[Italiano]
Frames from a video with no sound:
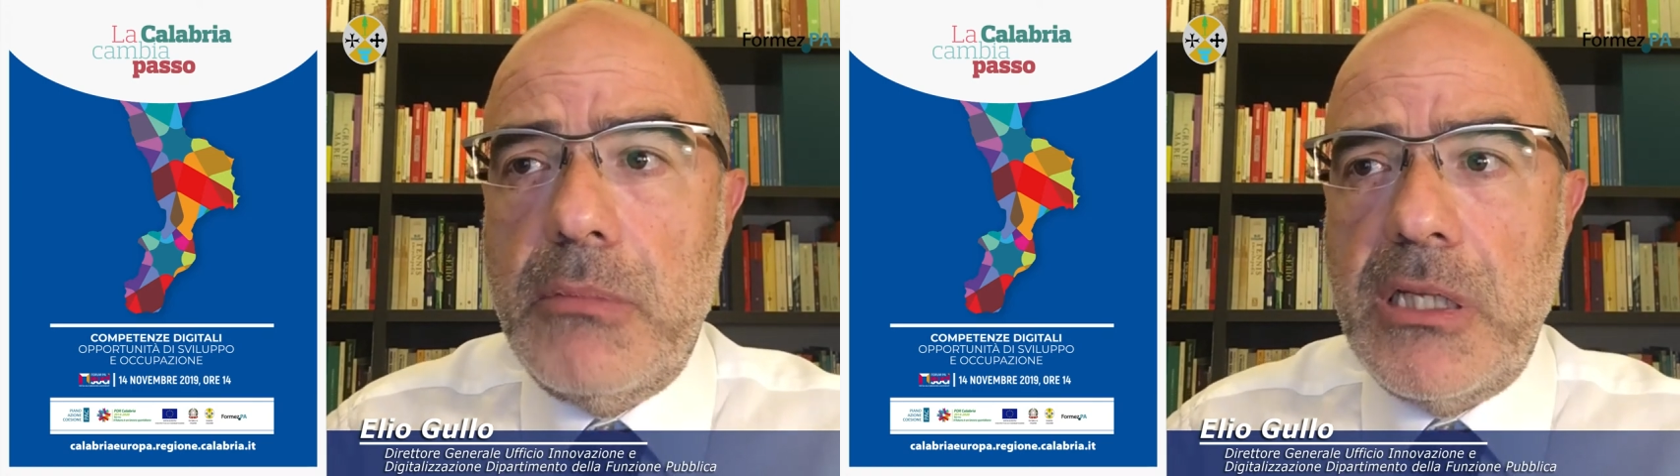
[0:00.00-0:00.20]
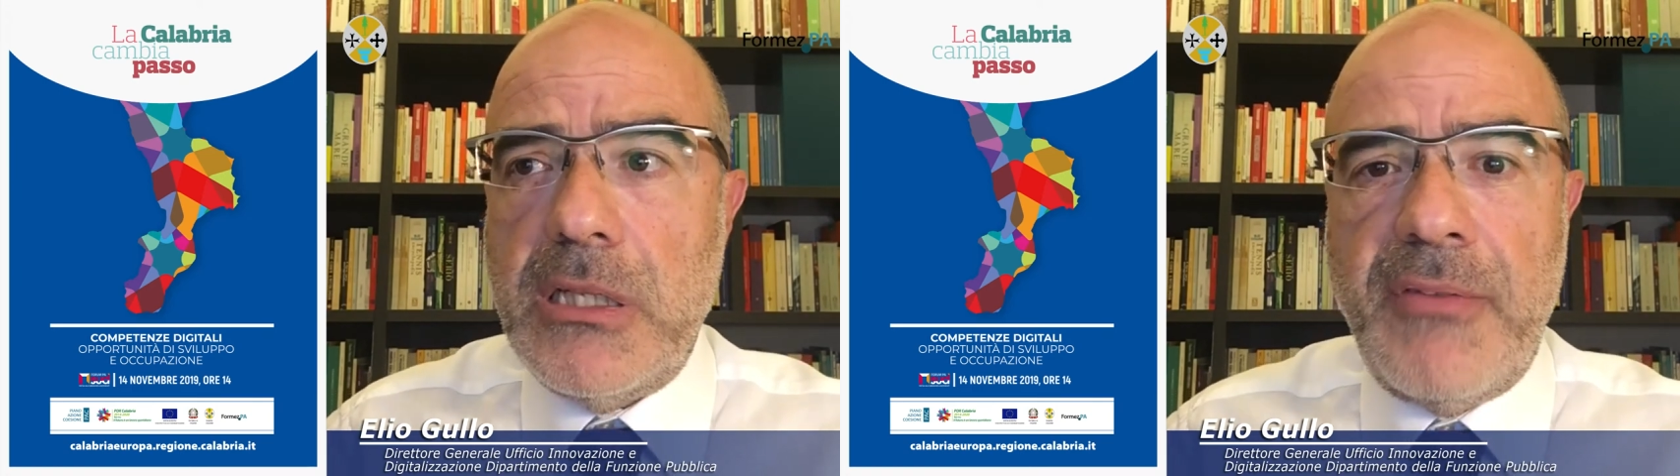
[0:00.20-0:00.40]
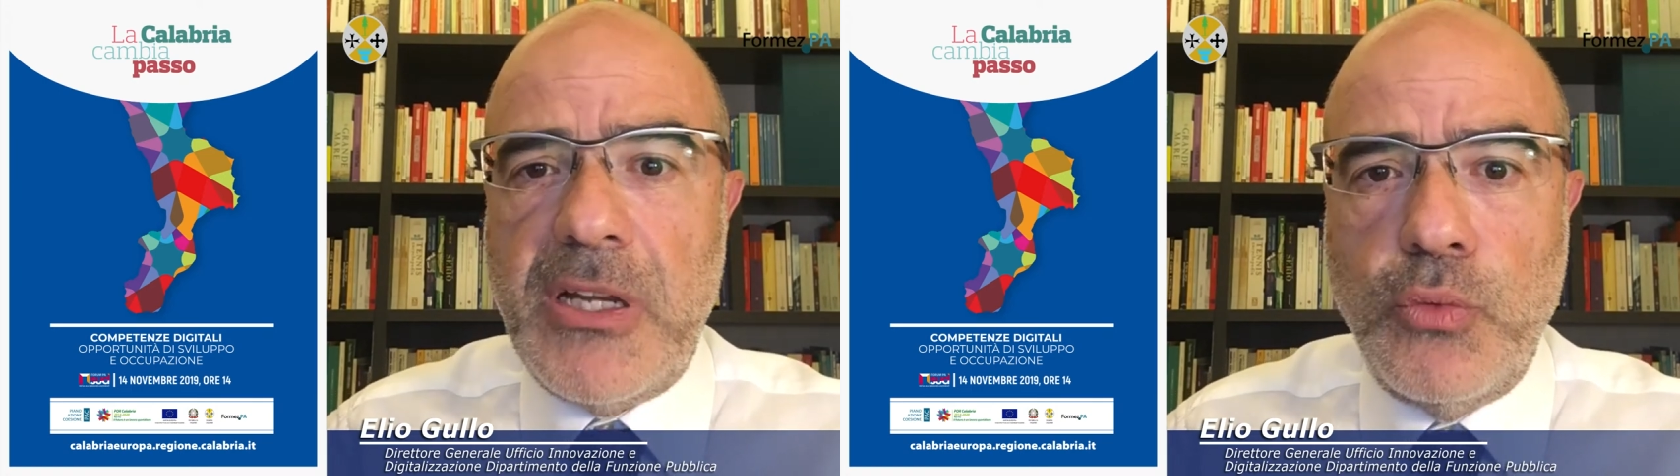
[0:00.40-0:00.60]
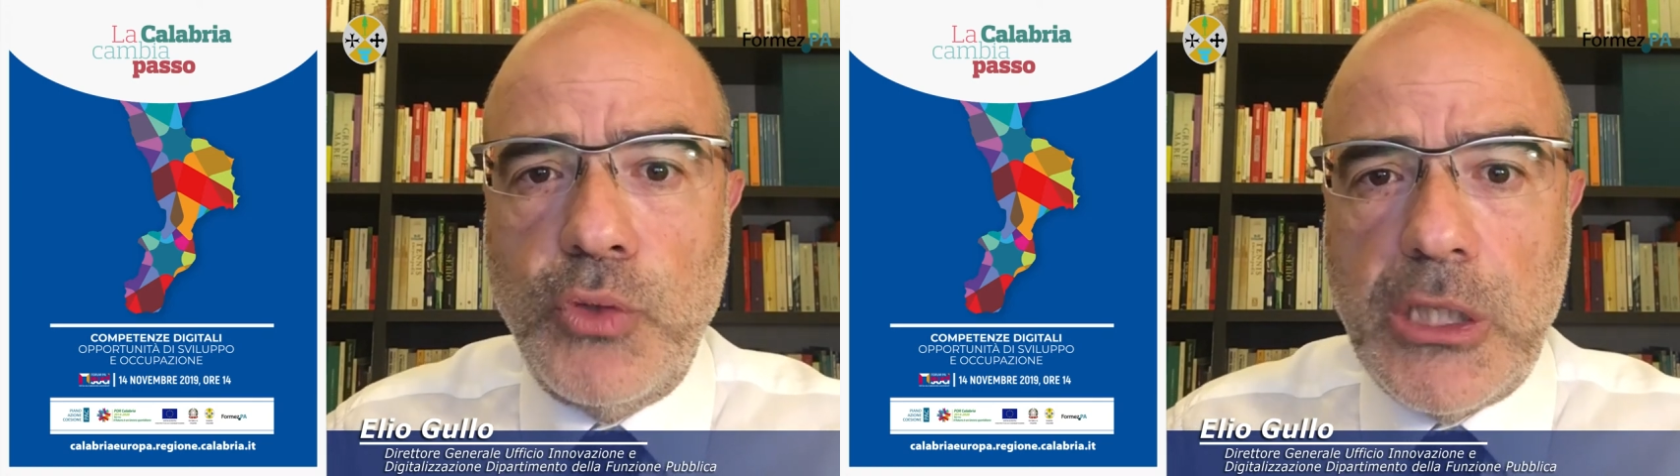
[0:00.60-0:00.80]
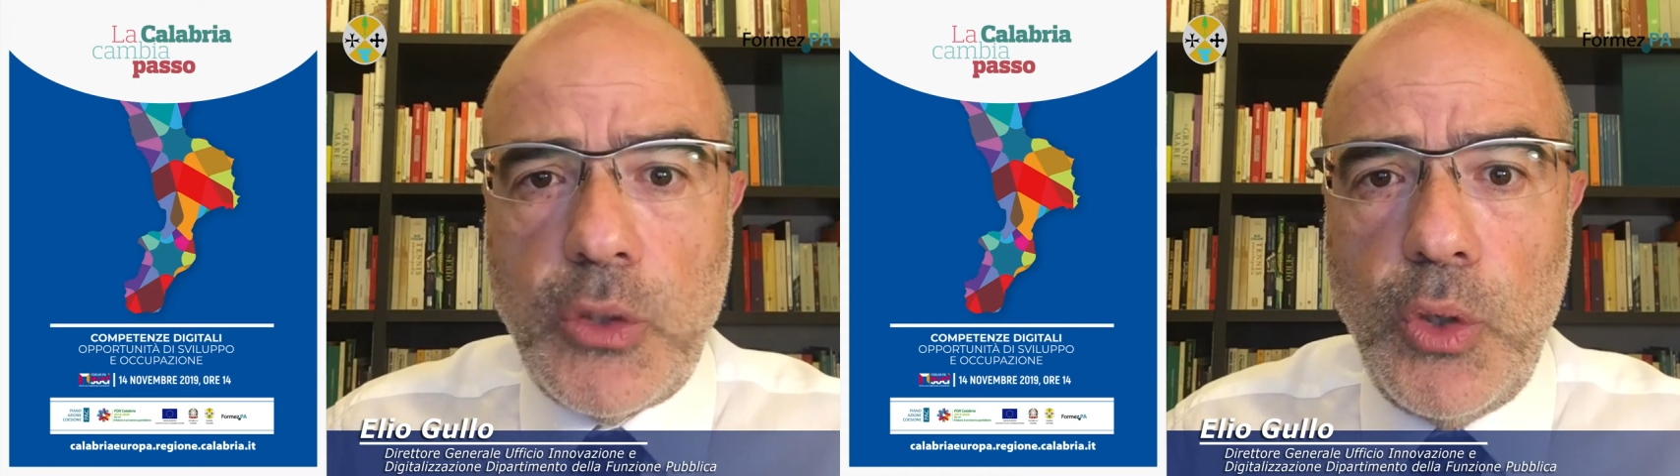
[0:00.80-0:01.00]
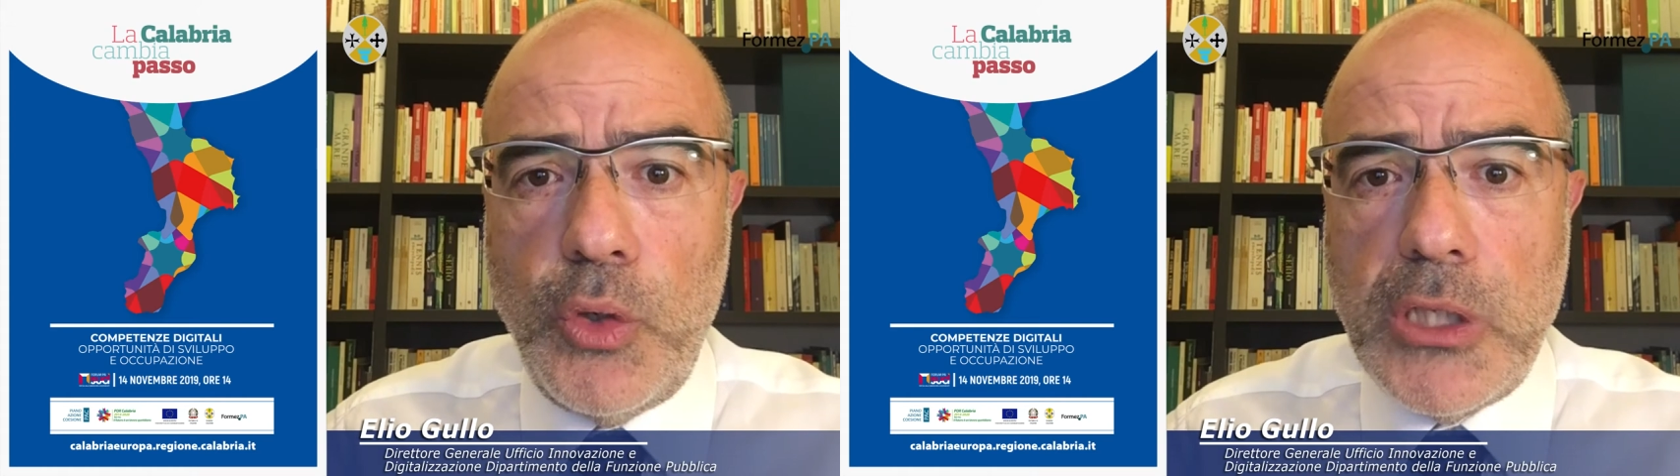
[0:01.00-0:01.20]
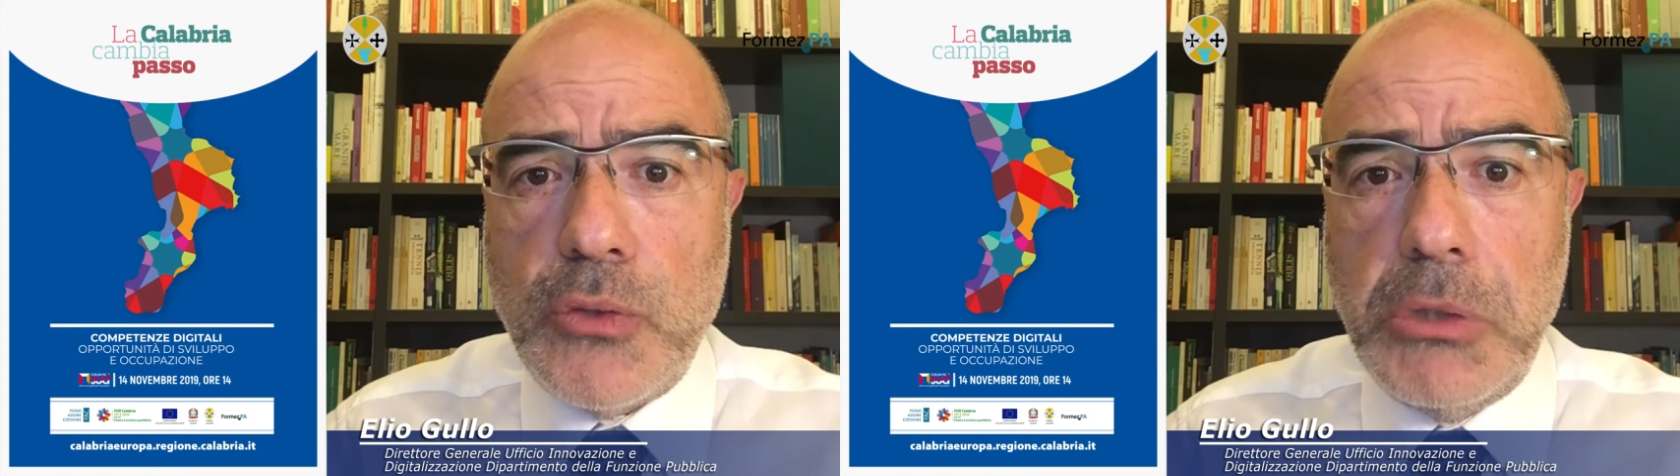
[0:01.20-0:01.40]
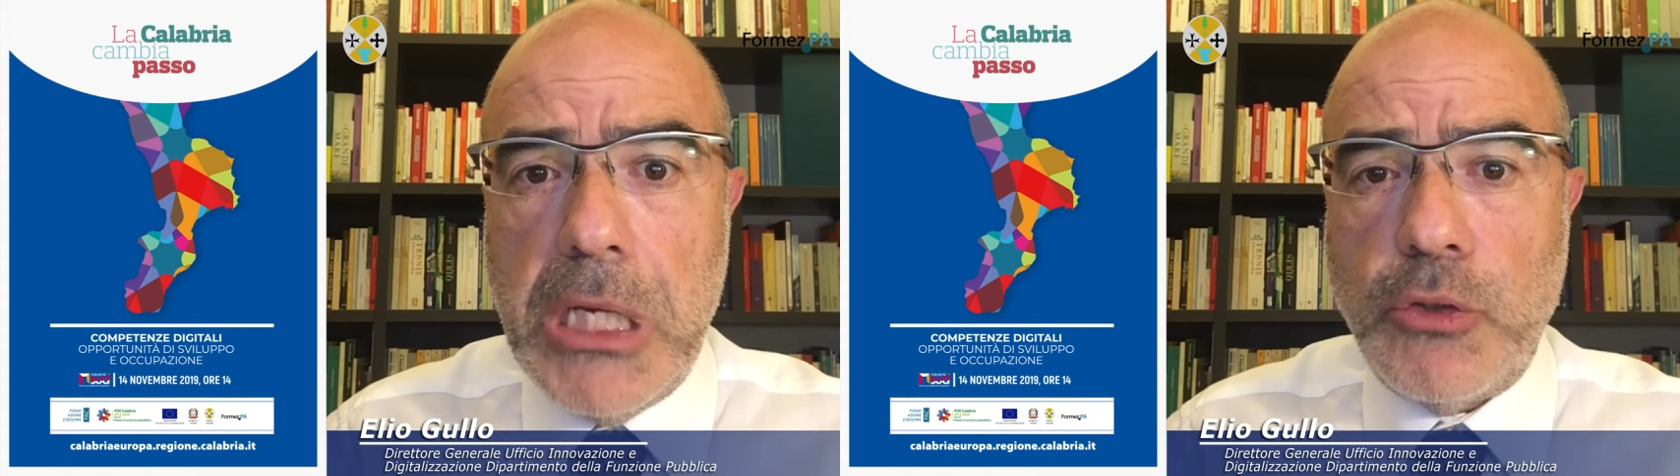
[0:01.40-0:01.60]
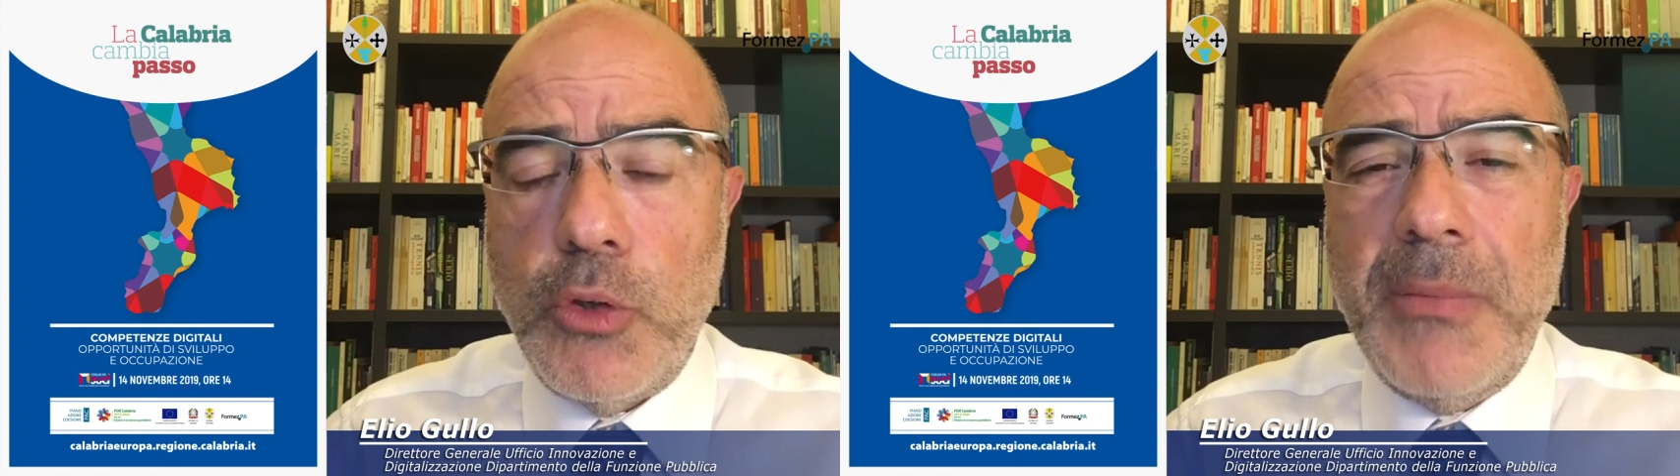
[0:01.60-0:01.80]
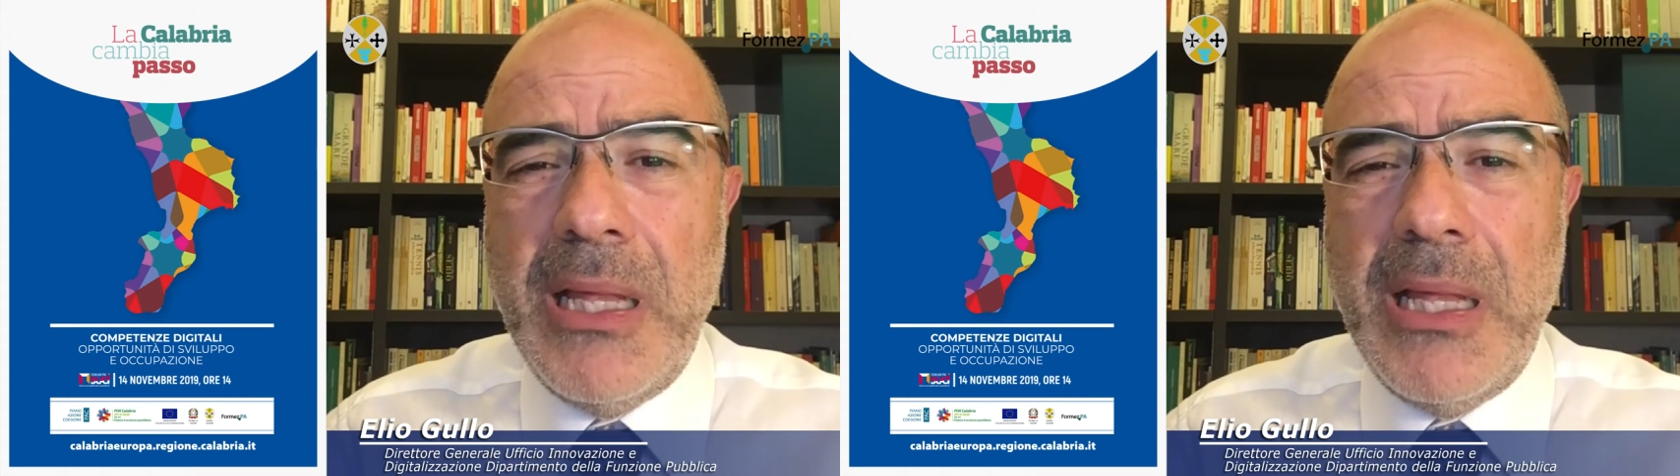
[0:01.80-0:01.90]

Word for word: avrà studiato quello che ha studiato,